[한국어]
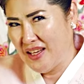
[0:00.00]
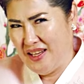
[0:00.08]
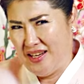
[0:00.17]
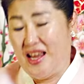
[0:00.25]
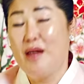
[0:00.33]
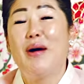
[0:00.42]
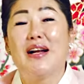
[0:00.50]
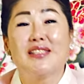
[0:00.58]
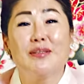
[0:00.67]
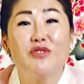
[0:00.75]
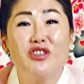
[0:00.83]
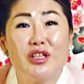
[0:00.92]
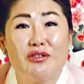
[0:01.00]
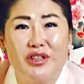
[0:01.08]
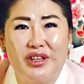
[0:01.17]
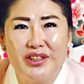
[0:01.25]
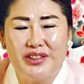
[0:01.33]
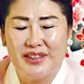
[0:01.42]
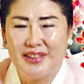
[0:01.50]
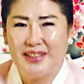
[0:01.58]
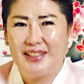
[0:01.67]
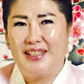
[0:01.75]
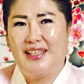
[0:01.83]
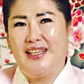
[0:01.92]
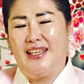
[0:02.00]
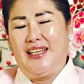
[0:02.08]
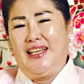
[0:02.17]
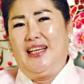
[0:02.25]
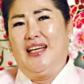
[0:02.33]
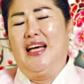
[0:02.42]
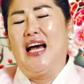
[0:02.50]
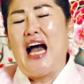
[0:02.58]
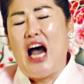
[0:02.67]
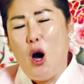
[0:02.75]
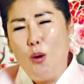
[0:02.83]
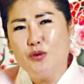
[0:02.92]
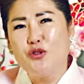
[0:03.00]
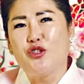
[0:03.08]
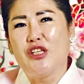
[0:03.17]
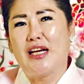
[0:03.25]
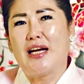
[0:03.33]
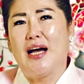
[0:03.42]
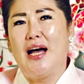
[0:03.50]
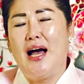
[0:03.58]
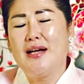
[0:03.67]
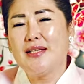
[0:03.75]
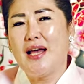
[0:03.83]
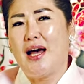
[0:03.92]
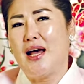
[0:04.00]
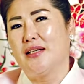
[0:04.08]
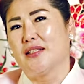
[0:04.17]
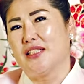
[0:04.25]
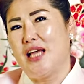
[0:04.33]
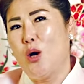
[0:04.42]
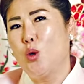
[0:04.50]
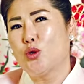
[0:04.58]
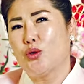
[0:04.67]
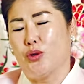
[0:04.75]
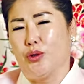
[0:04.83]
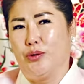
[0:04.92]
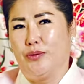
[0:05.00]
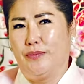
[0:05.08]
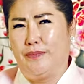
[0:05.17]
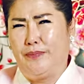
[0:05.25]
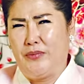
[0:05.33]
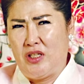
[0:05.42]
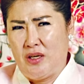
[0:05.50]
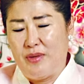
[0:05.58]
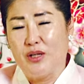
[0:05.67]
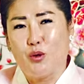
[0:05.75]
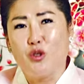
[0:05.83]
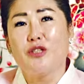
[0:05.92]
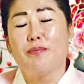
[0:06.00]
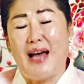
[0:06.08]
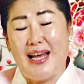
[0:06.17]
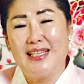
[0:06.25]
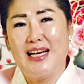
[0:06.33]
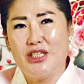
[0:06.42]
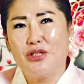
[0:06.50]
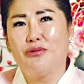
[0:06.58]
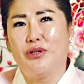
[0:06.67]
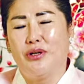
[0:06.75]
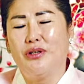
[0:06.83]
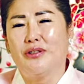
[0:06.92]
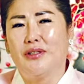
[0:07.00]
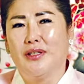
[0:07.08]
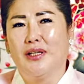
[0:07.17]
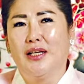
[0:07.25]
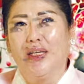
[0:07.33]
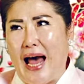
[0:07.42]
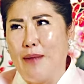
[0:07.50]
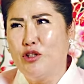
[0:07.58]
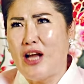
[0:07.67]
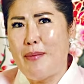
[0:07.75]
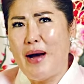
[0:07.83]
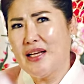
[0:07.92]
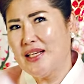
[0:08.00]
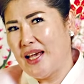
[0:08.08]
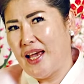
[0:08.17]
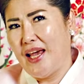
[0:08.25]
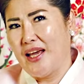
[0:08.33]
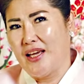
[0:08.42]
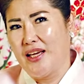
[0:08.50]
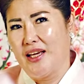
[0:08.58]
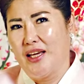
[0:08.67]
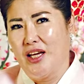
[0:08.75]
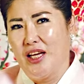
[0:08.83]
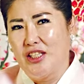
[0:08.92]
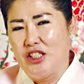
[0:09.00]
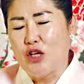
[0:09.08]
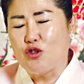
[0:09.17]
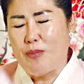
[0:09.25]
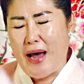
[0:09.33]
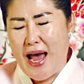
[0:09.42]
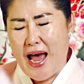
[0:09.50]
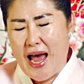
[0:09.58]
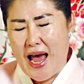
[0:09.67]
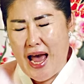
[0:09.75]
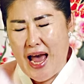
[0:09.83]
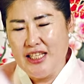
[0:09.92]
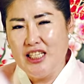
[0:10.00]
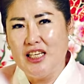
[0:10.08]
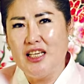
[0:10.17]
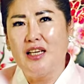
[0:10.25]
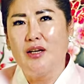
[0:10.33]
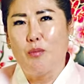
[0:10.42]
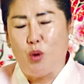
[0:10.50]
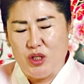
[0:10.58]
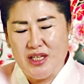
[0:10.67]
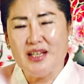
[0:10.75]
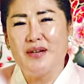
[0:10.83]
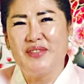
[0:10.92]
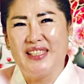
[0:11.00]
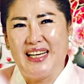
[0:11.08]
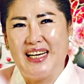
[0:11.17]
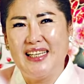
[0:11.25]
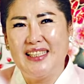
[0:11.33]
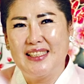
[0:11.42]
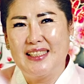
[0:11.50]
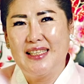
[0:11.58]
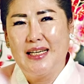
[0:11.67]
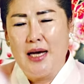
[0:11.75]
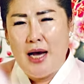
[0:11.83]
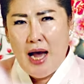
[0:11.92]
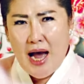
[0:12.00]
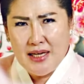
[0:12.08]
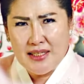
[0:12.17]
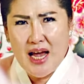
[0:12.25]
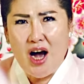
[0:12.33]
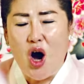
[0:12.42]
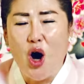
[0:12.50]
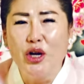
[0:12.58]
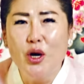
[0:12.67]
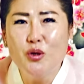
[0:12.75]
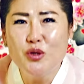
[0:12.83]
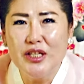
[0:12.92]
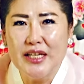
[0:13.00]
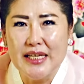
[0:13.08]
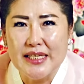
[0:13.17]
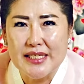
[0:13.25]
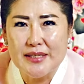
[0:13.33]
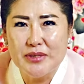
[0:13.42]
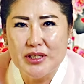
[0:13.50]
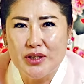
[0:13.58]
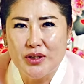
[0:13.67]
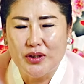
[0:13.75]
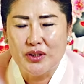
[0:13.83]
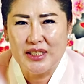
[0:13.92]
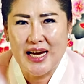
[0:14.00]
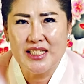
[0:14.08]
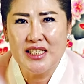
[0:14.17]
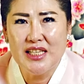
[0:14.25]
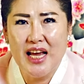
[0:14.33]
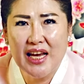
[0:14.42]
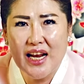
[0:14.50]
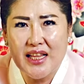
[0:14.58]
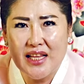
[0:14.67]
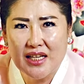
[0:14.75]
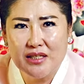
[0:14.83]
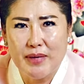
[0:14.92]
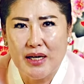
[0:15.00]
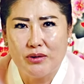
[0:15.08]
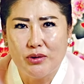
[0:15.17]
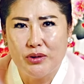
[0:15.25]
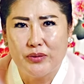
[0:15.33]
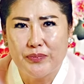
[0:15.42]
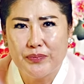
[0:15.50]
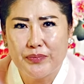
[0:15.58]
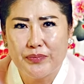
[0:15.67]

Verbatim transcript: 이렇게 말씀드리고요. 아홉수니까 항상 사고수 정말 조심 많이 하시고요. 남은 하반기에 재수 많이 보실 겁니다. 항상 어려운 일이 있으면요. 자신이 해결한다 하지 말고